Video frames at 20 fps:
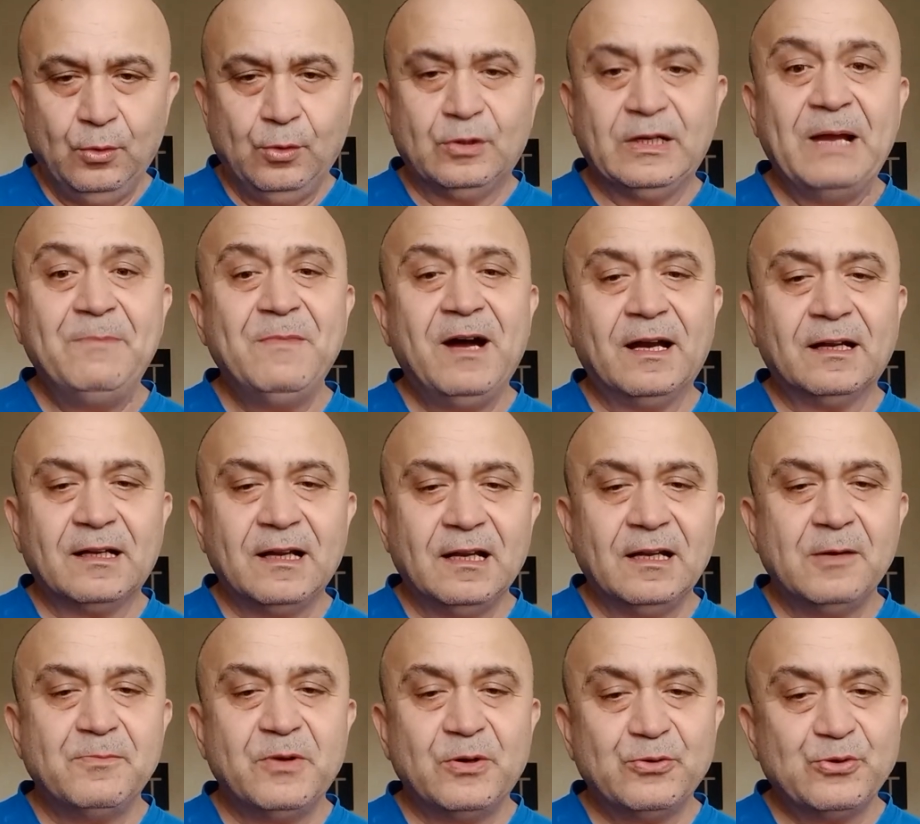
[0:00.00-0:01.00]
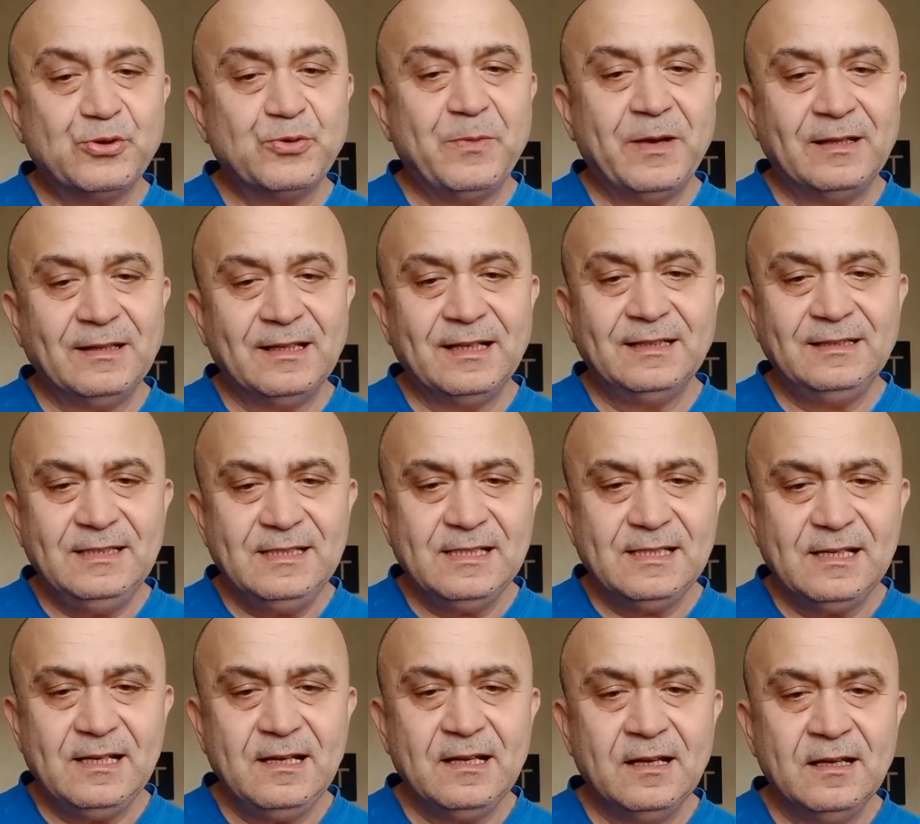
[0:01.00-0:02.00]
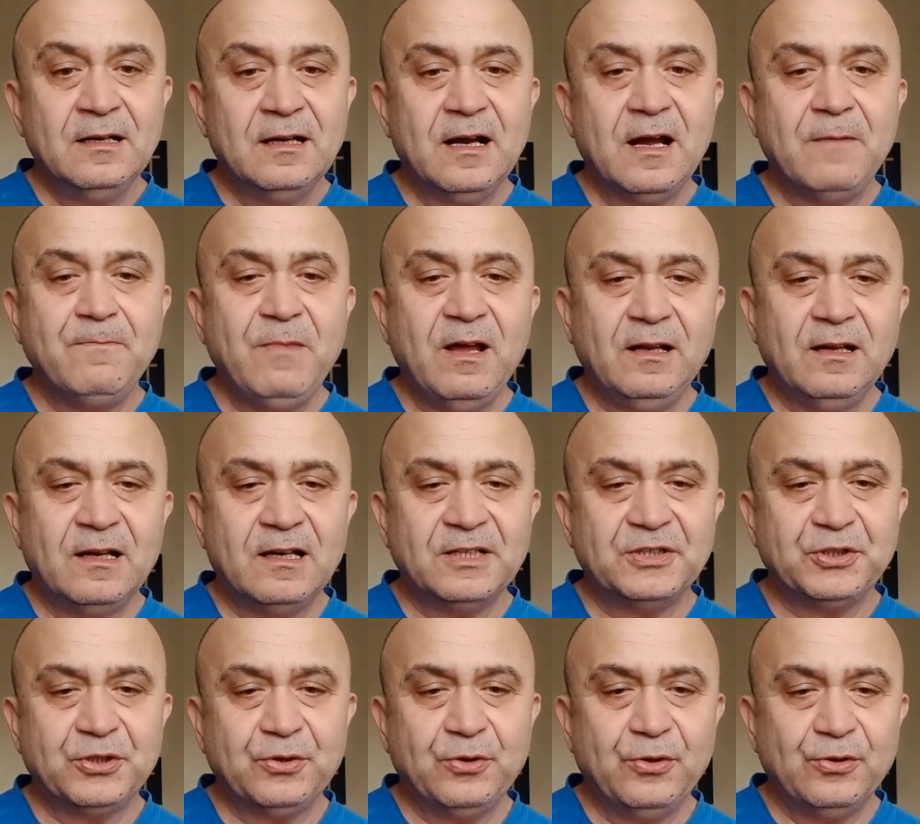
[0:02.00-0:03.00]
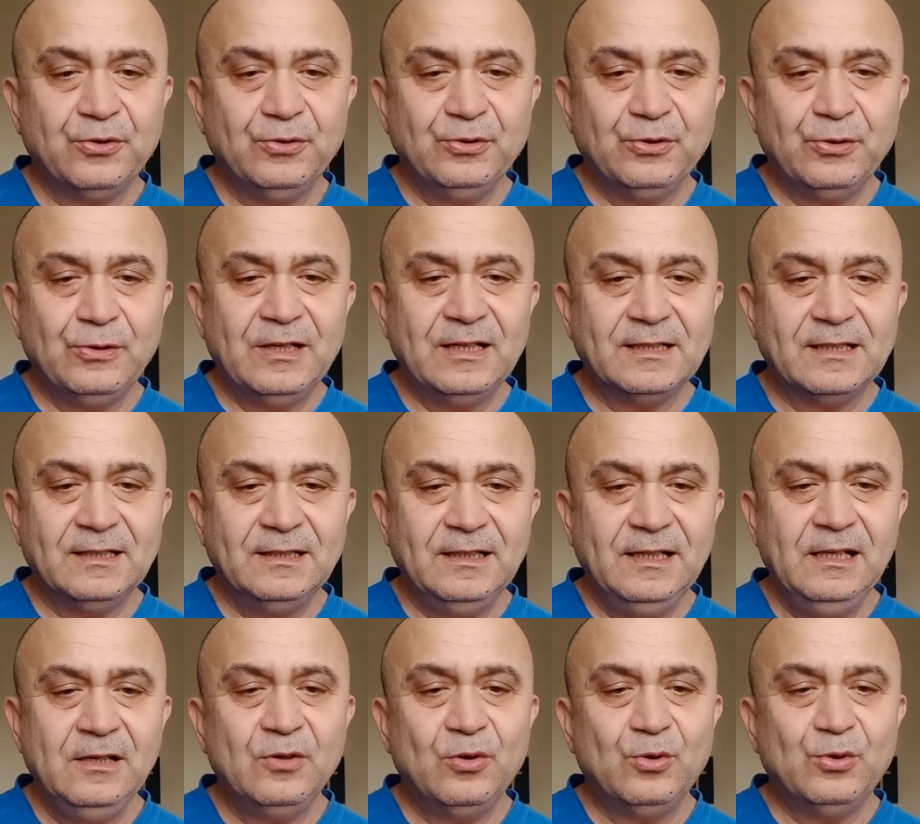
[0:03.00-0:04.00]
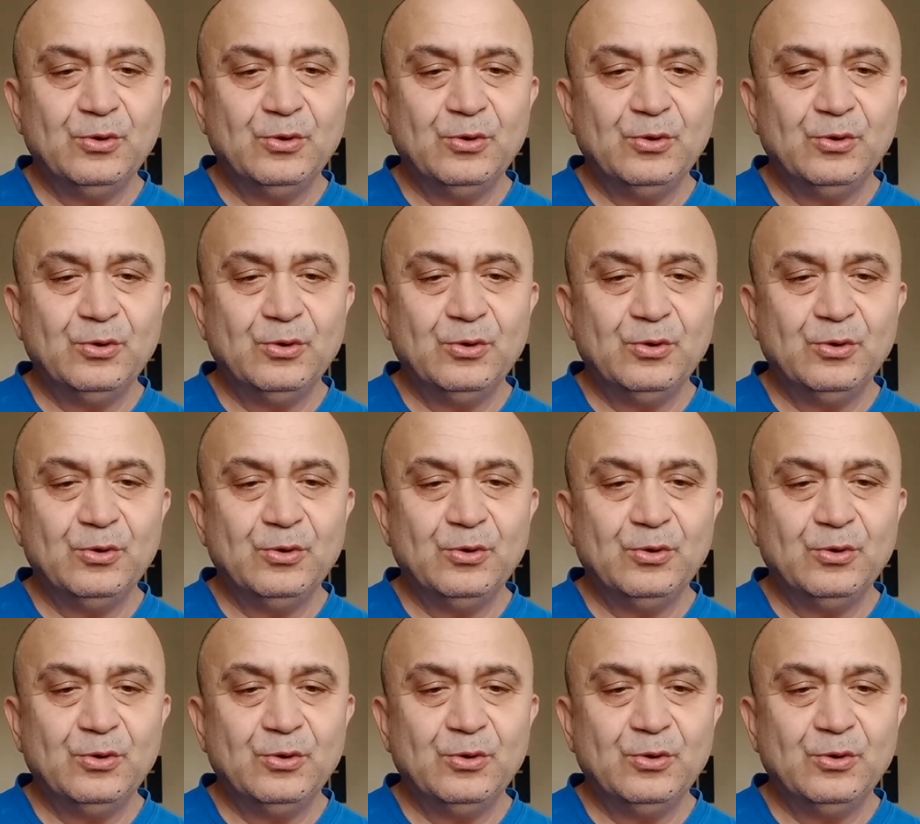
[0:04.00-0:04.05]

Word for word: Ülke markalama uzmanları ise Gamala haç görüntülerini